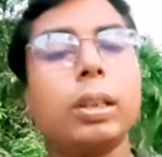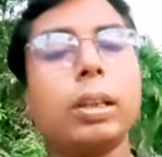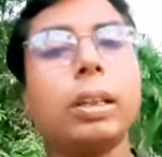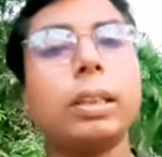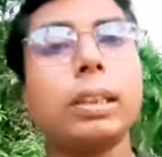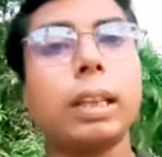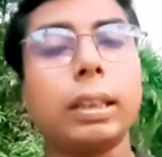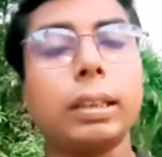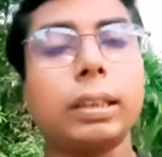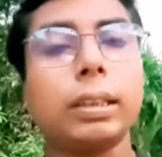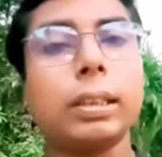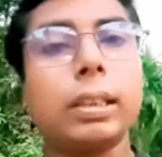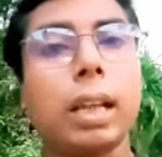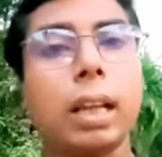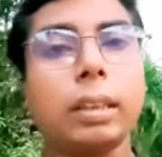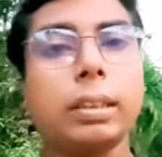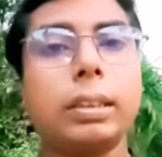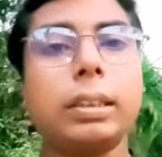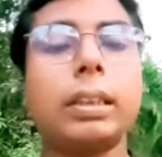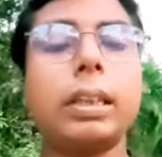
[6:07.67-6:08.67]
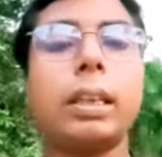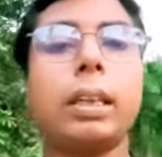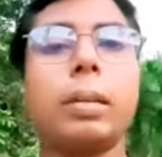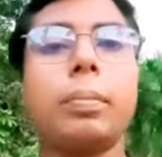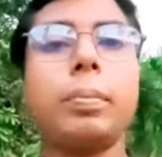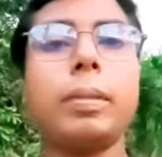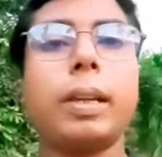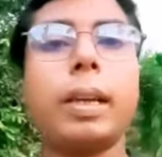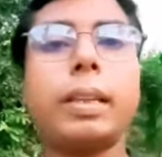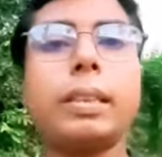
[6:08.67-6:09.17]
দেখার সাথে সাথে আজকেই
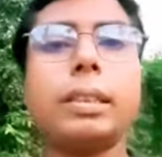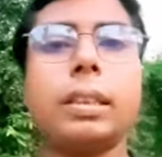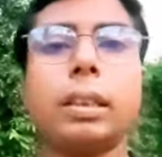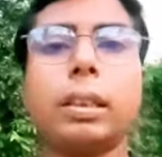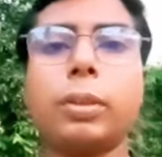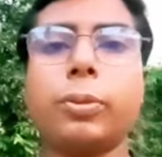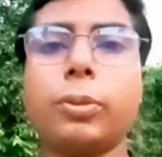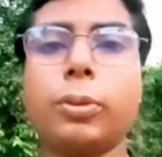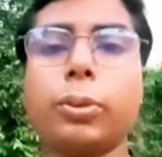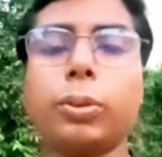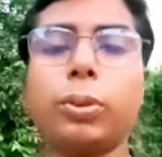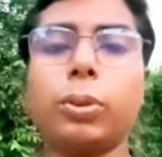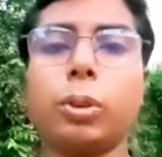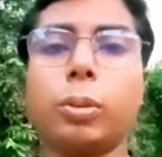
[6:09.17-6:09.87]
আপনারা এইচআরকে ফোন